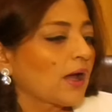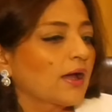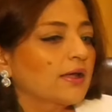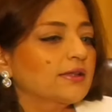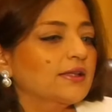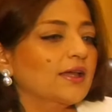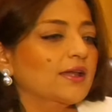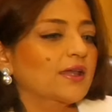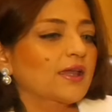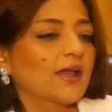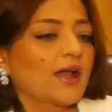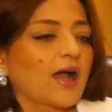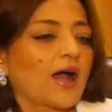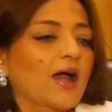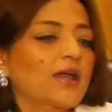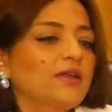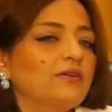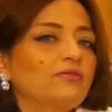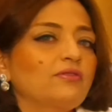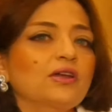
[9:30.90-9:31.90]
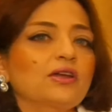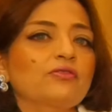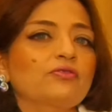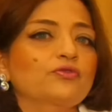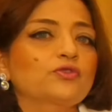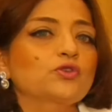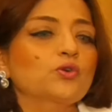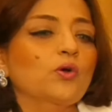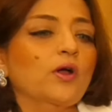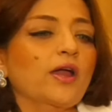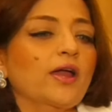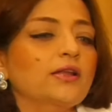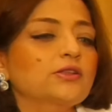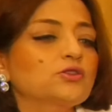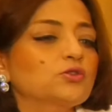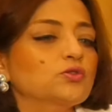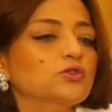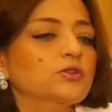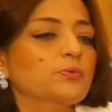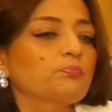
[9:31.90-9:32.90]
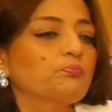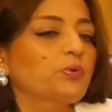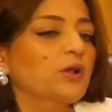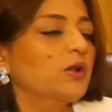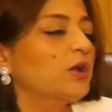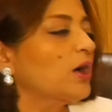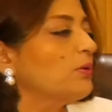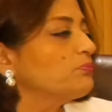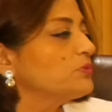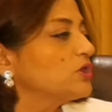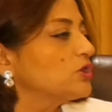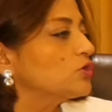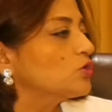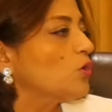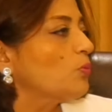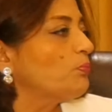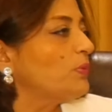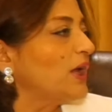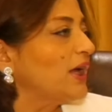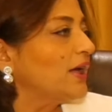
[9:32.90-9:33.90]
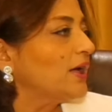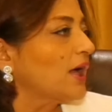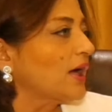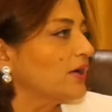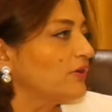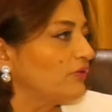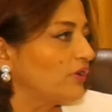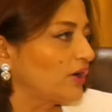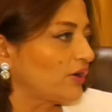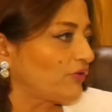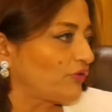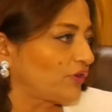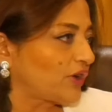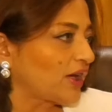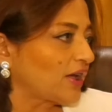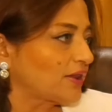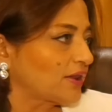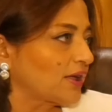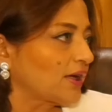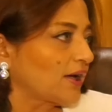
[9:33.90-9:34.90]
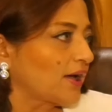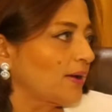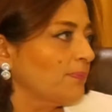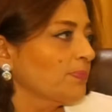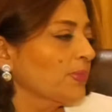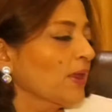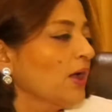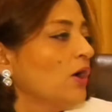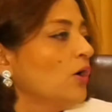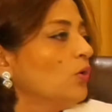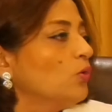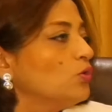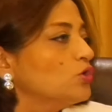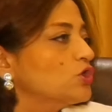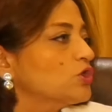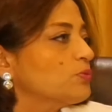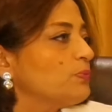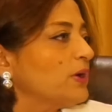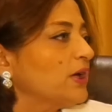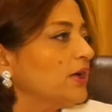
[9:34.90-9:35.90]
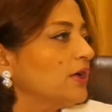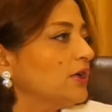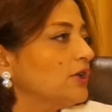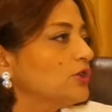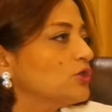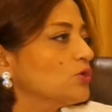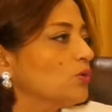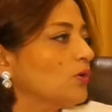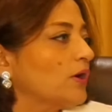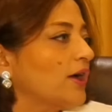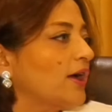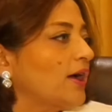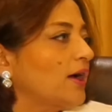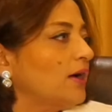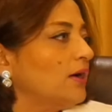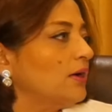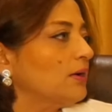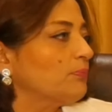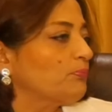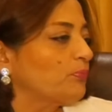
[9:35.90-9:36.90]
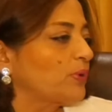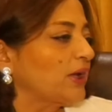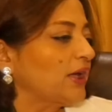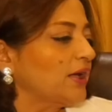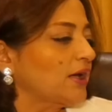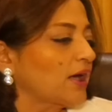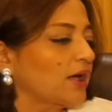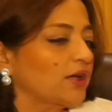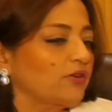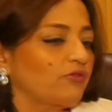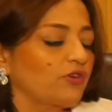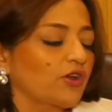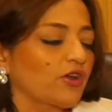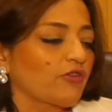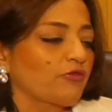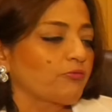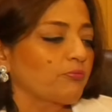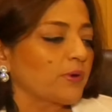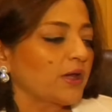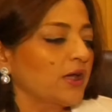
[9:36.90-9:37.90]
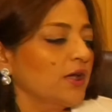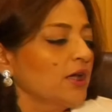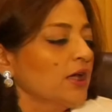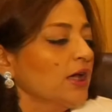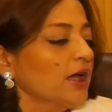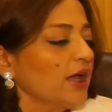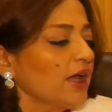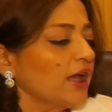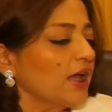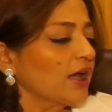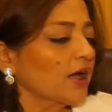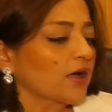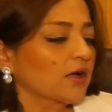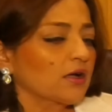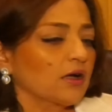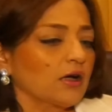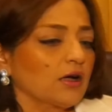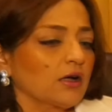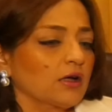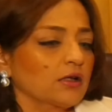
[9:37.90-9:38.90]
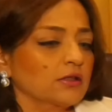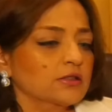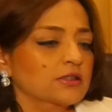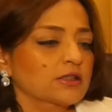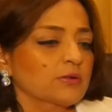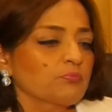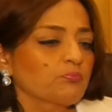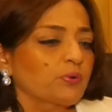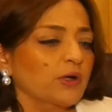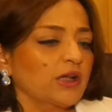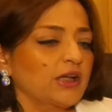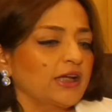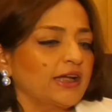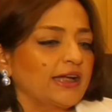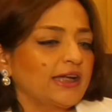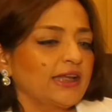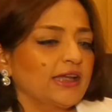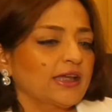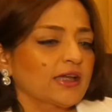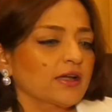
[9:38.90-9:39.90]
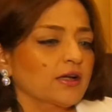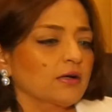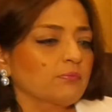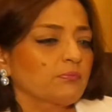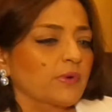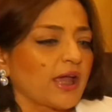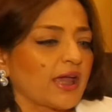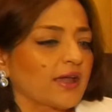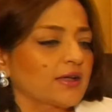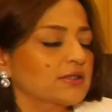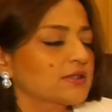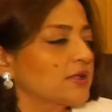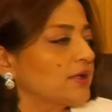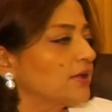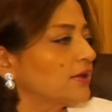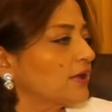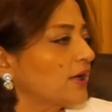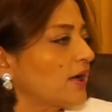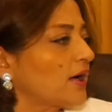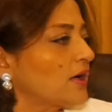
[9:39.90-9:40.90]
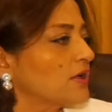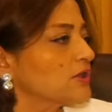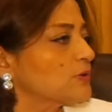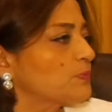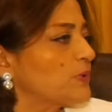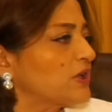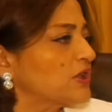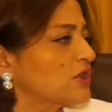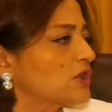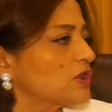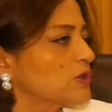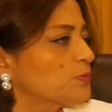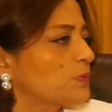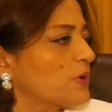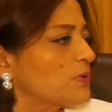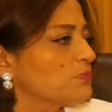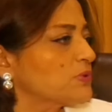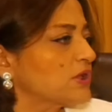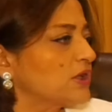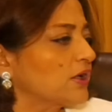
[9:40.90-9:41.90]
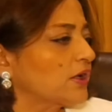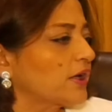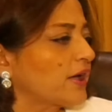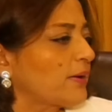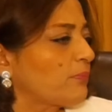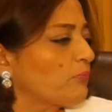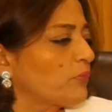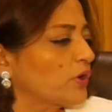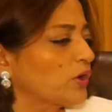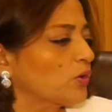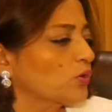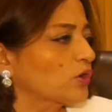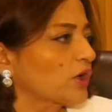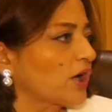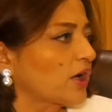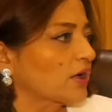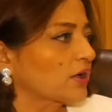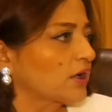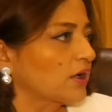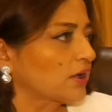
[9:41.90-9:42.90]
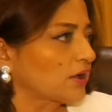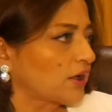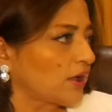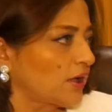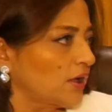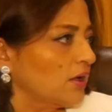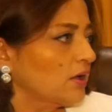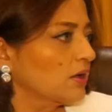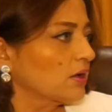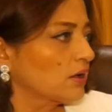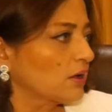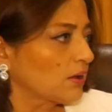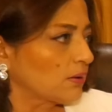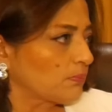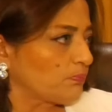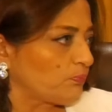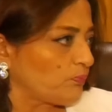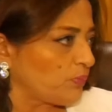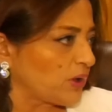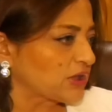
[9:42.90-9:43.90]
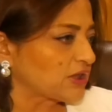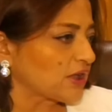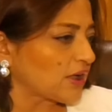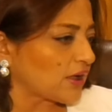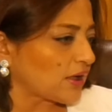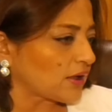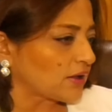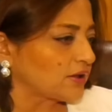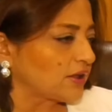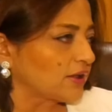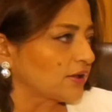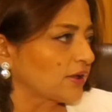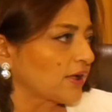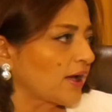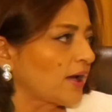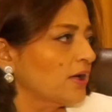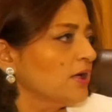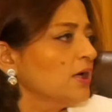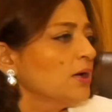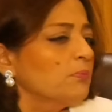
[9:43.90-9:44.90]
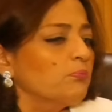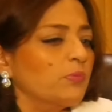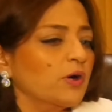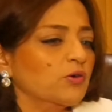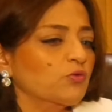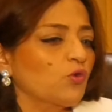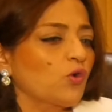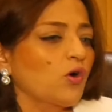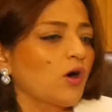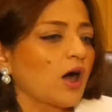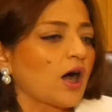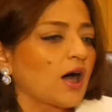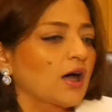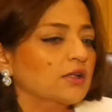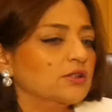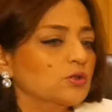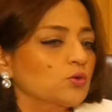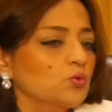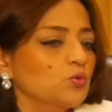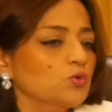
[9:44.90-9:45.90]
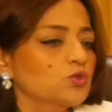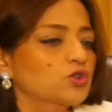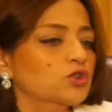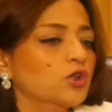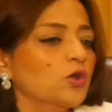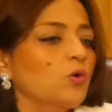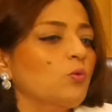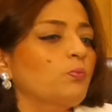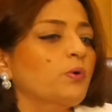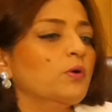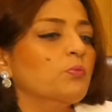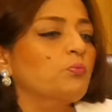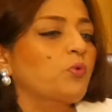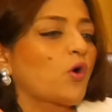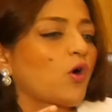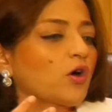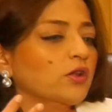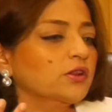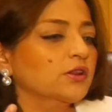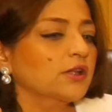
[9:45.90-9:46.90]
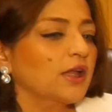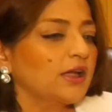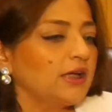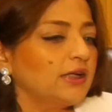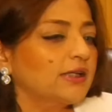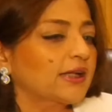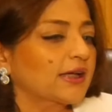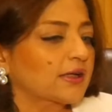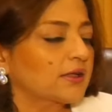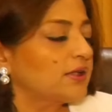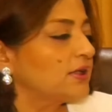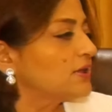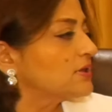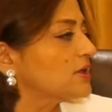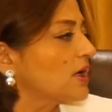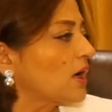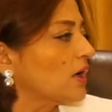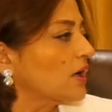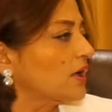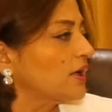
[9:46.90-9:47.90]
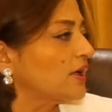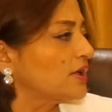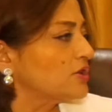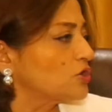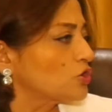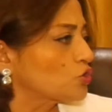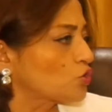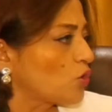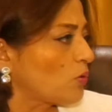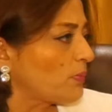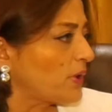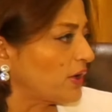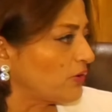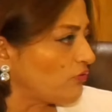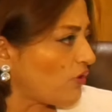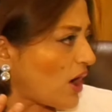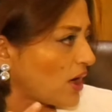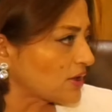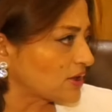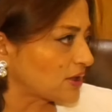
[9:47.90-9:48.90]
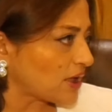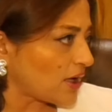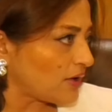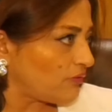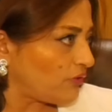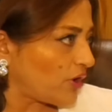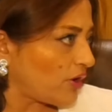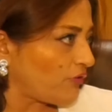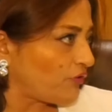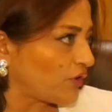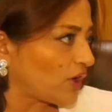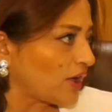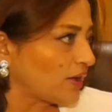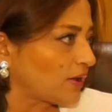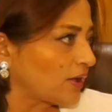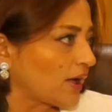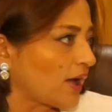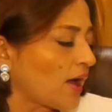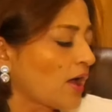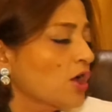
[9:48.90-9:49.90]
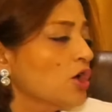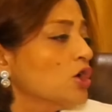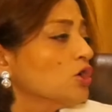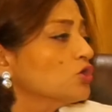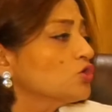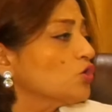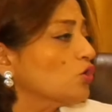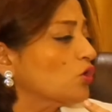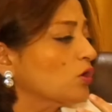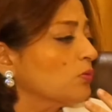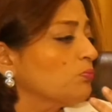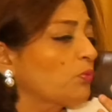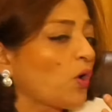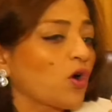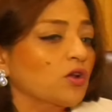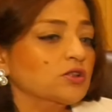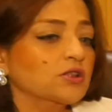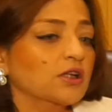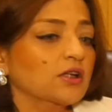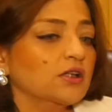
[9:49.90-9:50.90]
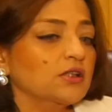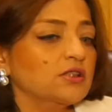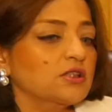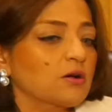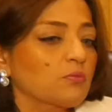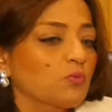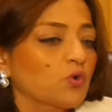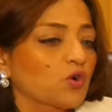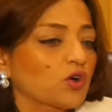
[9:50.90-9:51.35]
देखिए आईवीएफ जो है जो सिंपल हम जिसको प्लेन आईवीएफ कहते हैं हम्म, हम्म। उसमें जो है प्लेन आईवीएफ में एक सिंपल लेडी के हम एग्स लेते हैं हस्बैंड का स्पर्म्स लेके एम्ब्रियो तैयार करके बचा रख देते हैं बट हम्म, हम्म। वो आज उसके ऊपर बहुत नई टेक्निक्स आ गई हैं जिसको हम एडवांस्ड आईवीएफ कहते हैं जो कि बहुत सारे जम्मू